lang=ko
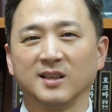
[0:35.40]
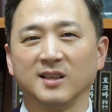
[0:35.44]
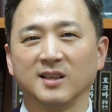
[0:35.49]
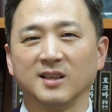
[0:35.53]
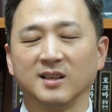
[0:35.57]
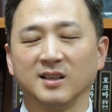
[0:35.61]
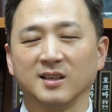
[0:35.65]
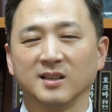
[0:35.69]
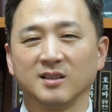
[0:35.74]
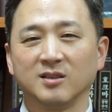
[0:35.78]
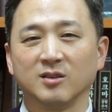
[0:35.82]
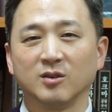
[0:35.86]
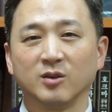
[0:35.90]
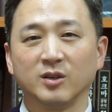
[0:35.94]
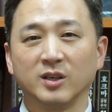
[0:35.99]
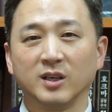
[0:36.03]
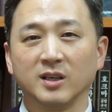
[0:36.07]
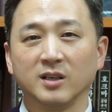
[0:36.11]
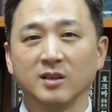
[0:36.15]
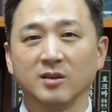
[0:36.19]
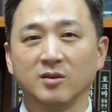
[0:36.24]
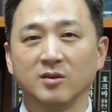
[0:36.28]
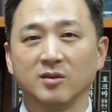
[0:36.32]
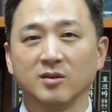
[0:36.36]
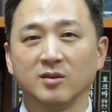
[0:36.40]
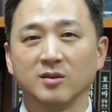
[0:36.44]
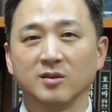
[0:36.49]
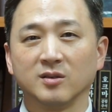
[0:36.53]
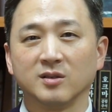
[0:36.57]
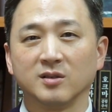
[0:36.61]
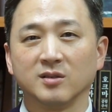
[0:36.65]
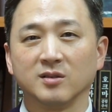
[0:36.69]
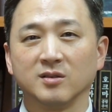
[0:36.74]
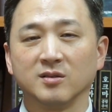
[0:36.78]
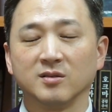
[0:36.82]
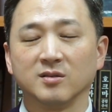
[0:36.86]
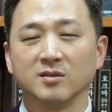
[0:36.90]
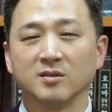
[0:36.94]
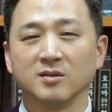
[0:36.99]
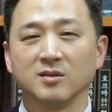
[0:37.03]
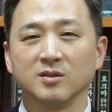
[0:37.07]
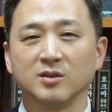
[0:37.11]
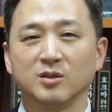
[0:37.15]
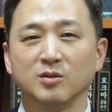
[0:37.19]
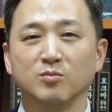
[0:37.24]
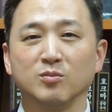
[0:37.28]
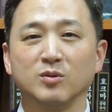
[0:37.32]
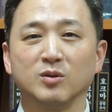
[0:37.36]
아, 그러나
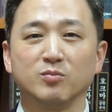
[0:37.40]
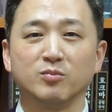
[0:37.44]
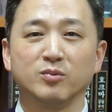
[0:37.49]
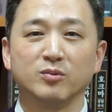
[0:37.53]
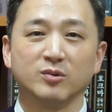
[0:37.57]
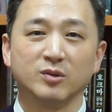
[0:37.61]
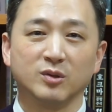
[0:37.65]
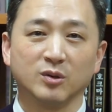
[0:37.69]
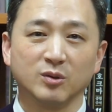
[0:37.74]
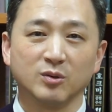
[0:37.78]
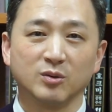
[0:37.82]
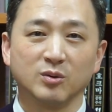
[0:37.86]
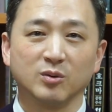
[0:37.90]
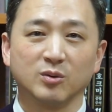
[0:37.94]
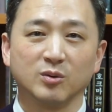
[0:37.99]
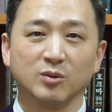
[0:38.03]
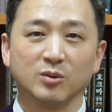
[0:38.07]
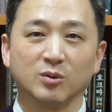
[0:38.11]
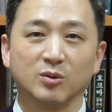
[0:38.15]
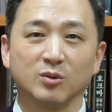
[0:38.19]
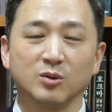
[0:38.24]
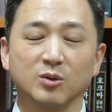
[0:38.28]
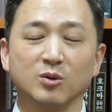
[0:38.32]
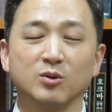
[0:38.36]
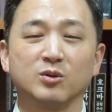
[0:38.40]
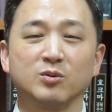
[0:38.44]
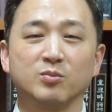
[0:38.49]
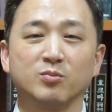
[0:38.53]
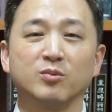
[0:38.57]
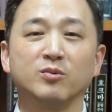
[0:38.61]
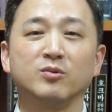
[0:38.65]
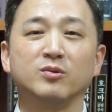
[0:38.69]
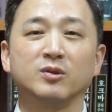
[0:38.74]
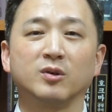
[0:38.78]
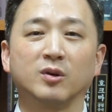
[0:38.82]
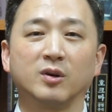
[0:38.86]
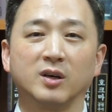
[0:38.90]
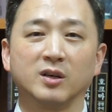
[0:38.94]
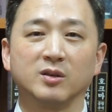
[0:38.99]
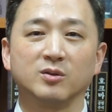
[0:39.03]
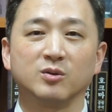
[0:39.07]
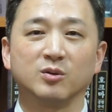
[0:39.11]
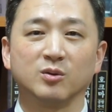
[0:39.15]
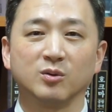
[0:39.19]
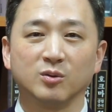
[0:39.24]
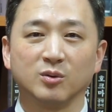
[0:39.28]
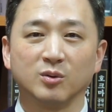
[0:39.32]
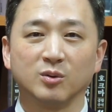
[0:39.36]
이것은 심리 분석적으로 또 정신
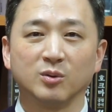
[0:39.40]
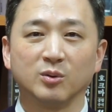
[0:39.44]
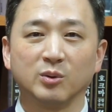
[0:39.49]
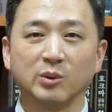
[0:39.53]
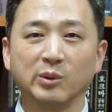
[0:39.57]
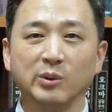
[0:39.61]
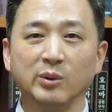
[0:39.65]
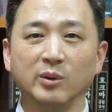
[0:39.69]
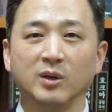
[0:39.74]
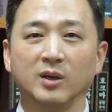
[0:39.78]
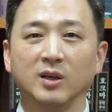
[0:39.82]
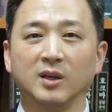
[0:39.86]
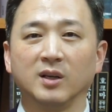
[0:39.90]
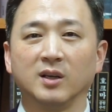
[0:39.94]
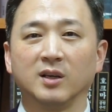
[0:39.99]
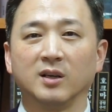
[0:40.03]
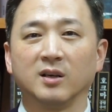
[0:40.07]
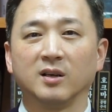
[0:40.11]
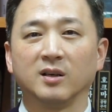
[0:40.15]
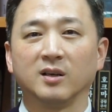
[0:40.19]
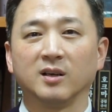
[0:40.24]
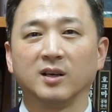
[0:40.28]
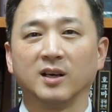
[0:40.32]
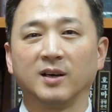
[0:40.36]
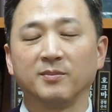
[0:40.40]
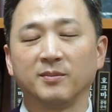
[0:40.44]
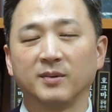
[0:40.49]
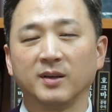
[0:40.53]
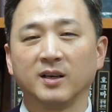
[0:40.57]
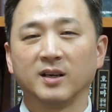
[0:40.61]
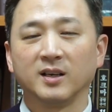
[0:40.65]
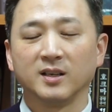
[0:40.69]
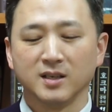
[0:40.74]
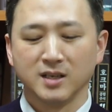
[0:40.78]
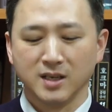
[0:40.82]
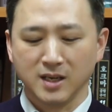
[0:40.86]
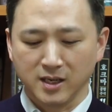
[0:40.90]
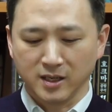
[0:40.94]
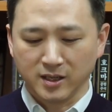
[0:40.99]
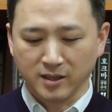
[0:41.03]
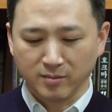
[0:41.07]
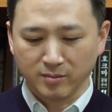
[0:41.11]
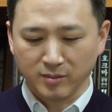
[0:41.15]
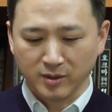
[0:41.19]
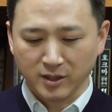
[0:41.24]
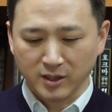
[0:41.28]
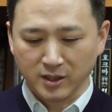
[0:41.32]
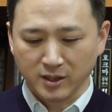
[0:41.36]
분석학적으로도 어, 합당한
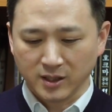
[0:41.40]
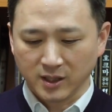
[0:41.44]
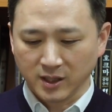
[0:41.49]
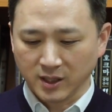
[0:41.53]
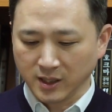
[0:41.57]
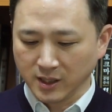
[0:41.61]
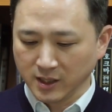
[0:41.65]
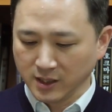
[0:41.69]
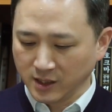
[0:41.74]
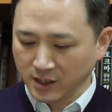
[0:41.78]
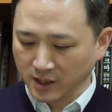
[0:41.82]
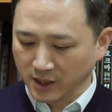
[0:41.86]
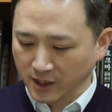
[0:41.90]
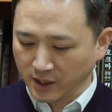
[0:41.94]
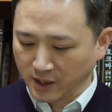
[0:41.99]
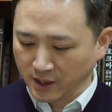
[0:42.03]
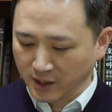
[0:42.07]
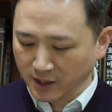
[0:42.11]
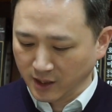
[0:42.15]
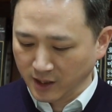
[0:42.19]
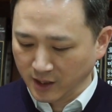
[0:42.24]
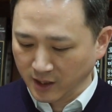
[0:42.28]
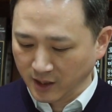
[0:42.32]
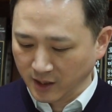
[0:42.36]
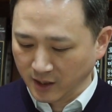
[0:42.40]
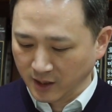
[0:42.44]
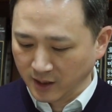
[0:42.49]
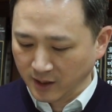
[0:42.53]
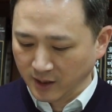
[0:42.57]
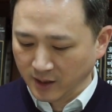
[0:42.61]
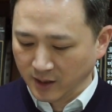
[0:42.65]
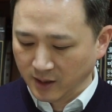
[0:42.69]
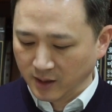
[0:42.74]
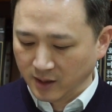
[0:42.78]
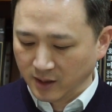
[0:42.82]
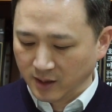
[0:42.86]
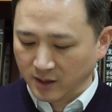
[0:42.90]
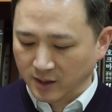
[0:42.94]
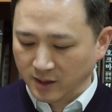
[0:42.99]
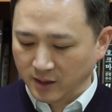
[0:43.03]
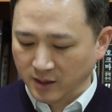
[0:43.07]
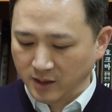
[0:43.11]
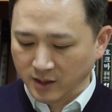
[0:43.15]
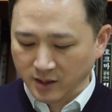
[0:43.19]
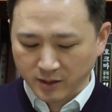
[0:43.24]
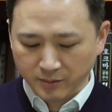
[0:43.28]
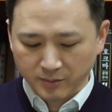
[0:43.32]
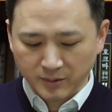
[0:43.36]
이야기입니다. 제가 이 책에
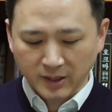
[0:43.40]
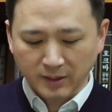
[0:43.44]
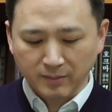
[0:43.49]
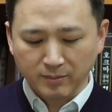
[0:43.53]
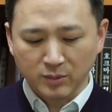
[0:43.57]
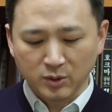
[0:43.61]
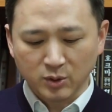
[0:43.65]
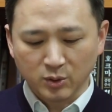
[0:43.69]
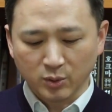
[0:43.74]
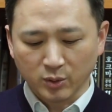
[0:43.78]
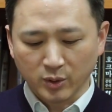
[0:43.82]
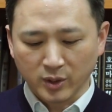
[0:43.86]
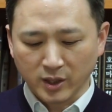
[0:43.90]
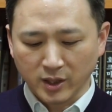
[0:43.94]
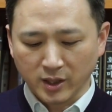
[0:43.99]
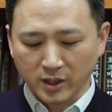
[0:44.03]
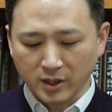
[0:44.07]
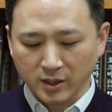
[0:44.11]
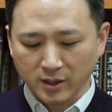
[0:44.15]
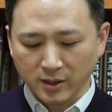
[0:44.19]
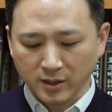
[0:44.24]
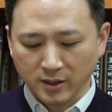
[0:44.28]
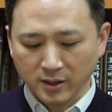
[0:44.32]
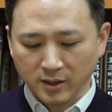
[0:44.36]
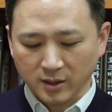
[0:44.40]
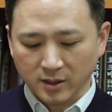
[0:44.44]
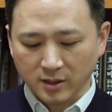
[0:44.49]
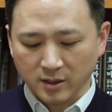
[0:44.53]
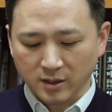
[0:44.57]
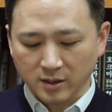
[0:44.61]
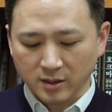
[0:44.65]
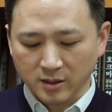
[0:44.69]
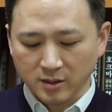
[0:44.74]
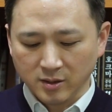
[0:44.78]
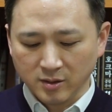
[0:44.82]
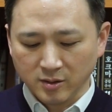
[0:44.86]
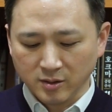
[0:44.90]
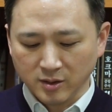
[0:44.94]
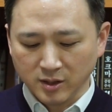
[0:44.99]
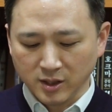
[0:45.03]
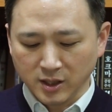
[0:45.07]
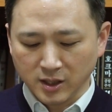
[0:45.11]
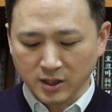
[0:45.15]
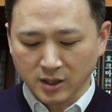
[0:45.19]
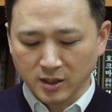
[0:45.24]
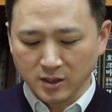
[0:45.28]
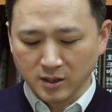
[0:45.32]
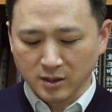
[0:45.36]
23쪽에 어, 이런
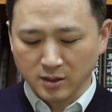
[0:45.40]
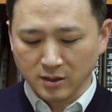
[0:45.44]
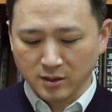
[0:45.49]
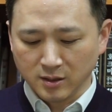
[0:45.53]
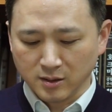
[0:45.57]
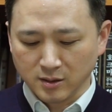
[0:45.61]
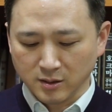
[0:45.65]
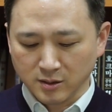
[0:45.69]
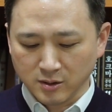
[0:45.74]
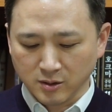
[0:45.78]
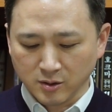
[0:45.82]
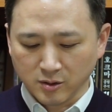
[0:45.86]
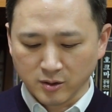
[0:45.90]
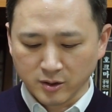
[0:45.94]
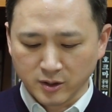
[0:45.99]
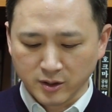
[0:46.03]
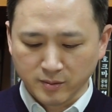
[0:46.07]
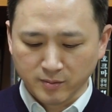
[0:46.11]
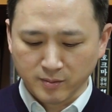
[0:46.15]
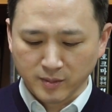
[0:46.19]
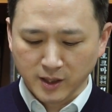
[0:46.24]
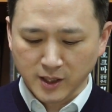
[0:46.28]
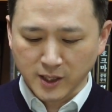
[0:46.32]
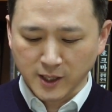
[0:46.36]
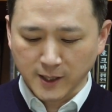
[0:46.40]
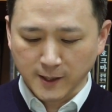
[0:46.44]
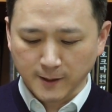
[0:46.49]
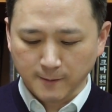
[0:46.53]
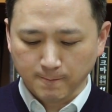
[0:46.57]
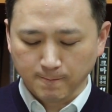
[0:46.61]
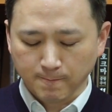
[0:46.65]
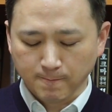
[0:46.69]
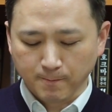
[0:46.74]
이야기들을 적었습니다.